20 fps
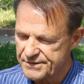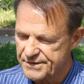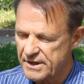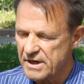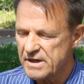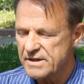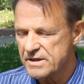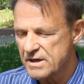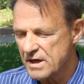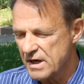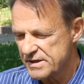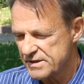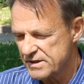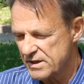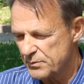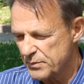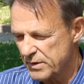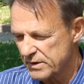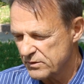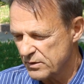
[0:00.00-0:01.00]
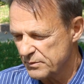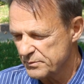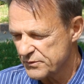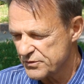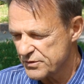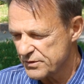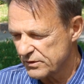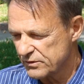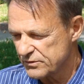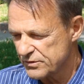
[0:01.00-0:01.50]
Средней Азии потом
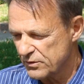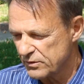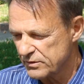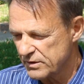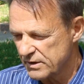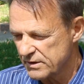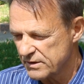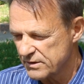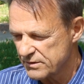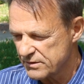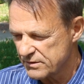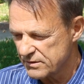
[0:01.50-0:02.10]
зоны.